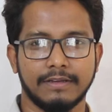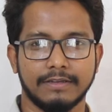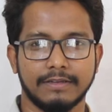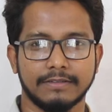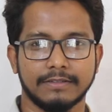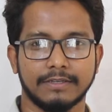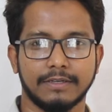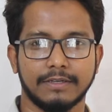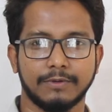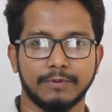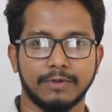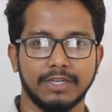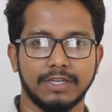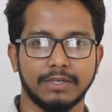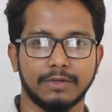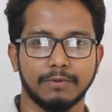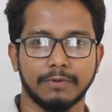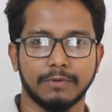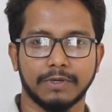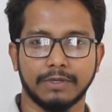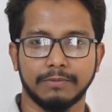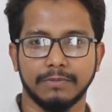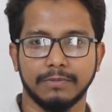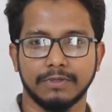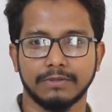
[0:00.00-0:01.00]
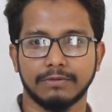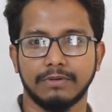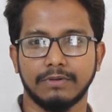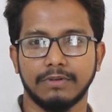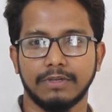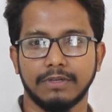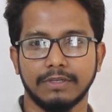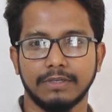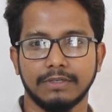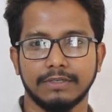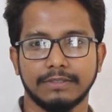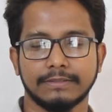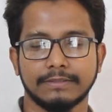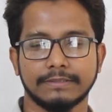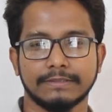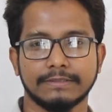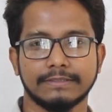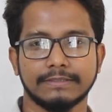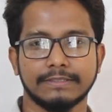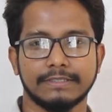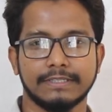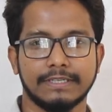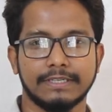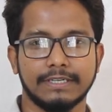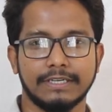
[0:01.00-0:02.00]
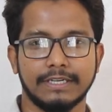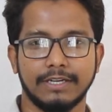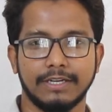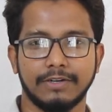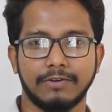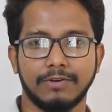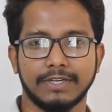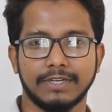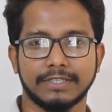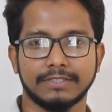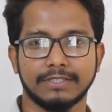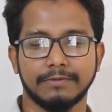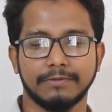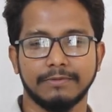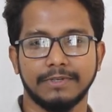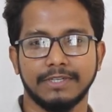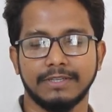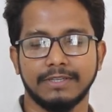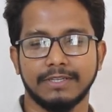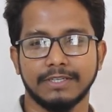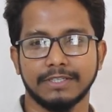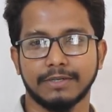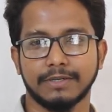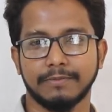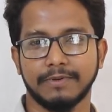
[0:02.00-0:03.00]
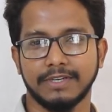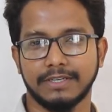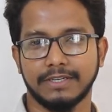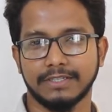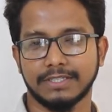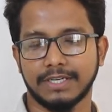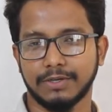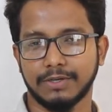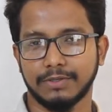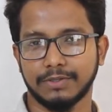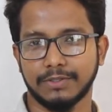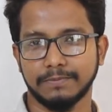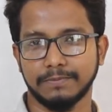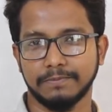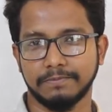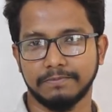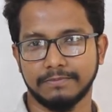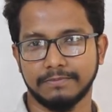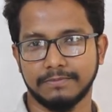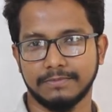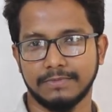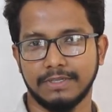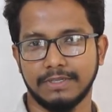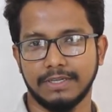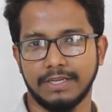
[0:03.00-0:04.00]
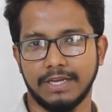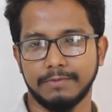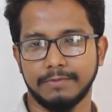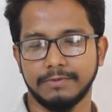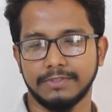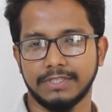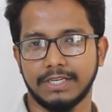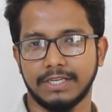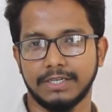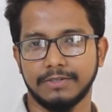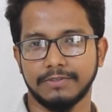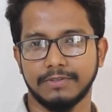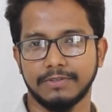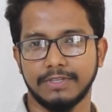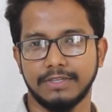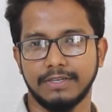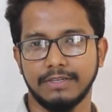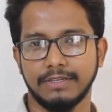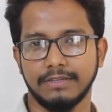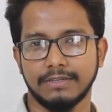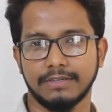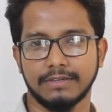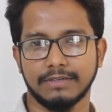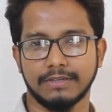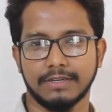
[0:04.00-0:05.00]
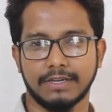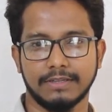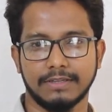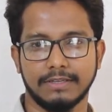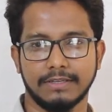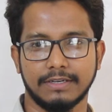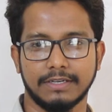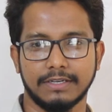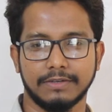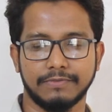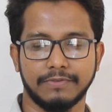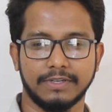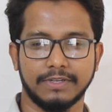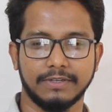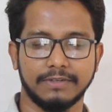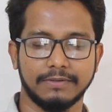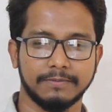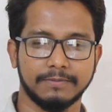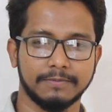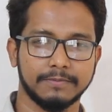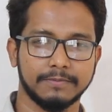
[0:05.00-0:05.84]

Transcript: আসসালামু আলাইকুম রহমতুল্লাহ এডুলেক্সের ভিডিওতে সবাইকে স্বাগতম আমি সালাউদ্দিন কাদের ইরফান